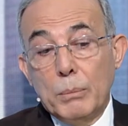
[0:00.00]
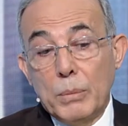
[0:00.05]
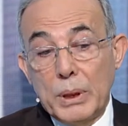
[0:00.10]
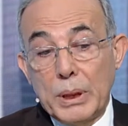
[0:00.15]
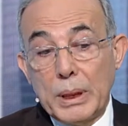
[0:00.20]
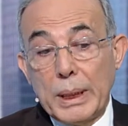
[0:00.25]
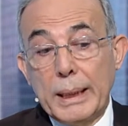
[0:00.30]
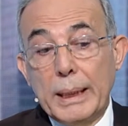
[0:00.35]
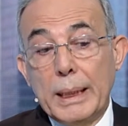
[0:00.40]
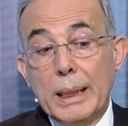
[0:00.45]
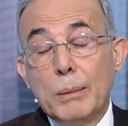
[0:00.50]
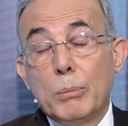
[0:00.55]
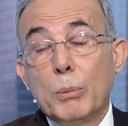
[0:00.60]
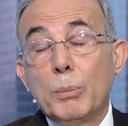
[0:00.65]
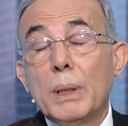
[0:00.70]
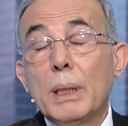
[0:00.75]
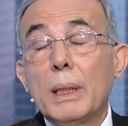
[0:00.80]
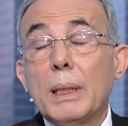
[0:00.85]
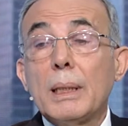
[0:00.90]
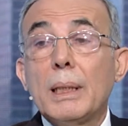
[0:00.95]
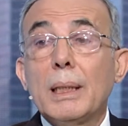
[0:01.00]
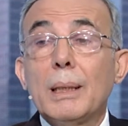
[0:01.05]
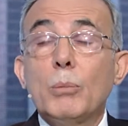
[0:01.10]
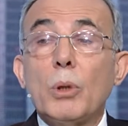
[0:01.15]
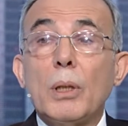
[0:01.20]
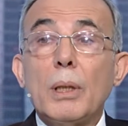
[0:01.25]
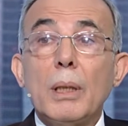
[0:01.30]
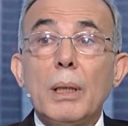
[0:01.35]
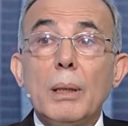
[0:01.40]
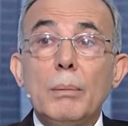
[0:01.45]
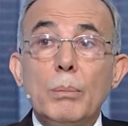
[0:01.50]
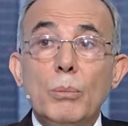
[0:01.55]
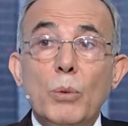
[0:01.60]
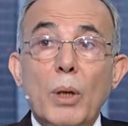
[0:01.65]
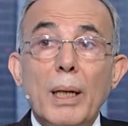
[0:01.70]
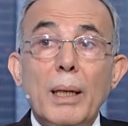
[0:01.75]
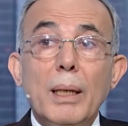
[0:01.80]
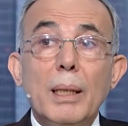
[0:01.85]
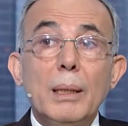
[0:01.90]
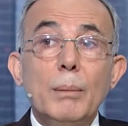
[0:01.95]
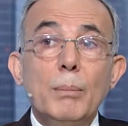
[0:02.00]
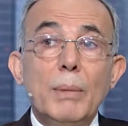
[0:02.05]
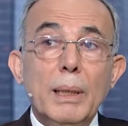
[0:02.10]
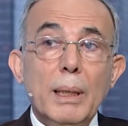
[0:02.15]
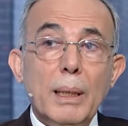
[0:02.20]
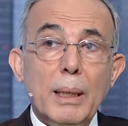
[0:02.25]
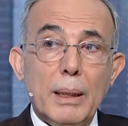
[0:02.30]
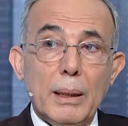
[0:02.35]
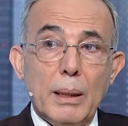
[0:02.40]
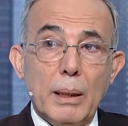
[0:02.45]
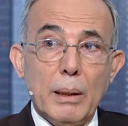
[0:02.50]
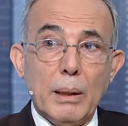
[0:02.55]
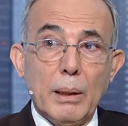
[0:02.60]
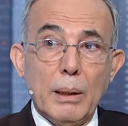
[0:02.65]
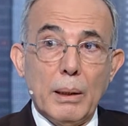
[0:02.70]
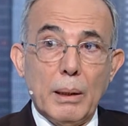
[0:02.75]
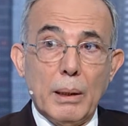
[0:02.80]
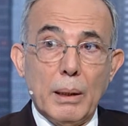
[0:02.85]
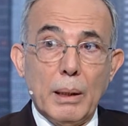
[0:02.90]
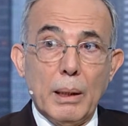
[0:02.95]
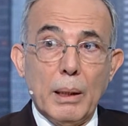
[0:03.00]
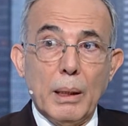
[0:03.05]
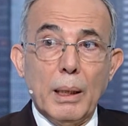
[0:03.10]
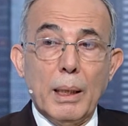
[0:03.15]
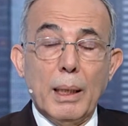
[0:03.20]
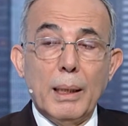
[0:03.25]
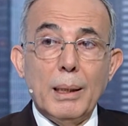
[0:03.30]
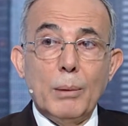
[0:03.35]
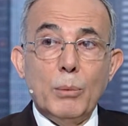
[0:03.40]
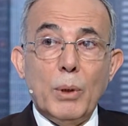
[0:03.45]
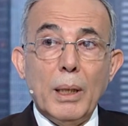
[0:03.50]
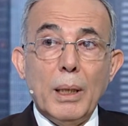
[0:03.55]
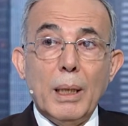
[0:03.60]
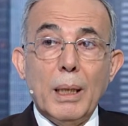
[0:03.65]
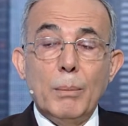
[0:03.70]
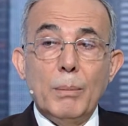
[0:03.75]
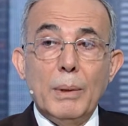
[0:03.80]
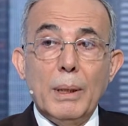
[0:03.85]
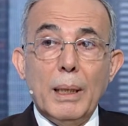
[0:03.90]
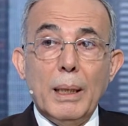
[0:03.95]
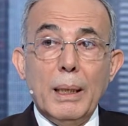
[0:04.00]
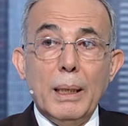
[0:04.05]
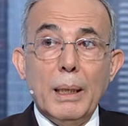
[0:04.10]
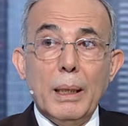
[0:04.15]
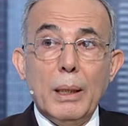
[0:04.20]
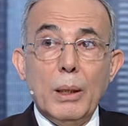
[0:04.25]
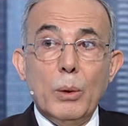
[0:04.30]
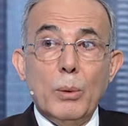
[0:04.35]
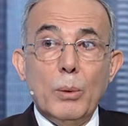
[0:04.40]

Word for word: شديد ممكن يعطينا مركب معقد مناعي هذا المعقد المناعي إلى